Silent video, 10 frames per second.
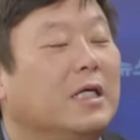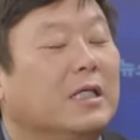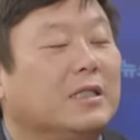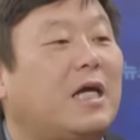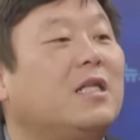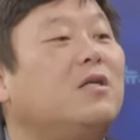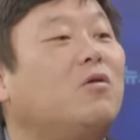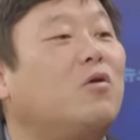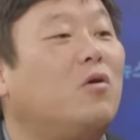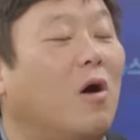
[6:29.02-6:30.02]

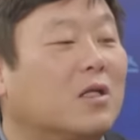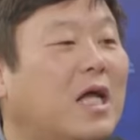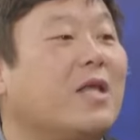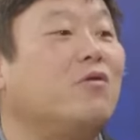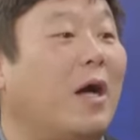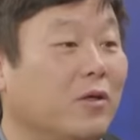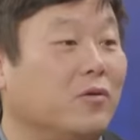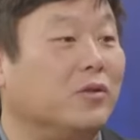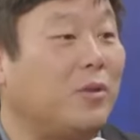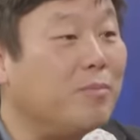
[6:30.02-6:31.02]
상대적으로 억 단위도
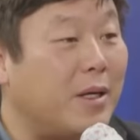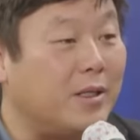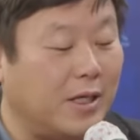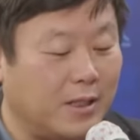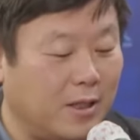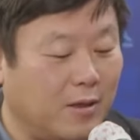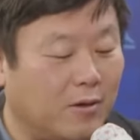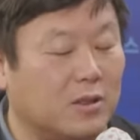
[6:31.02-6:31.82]
아니고 천만 원 음, 단위예요.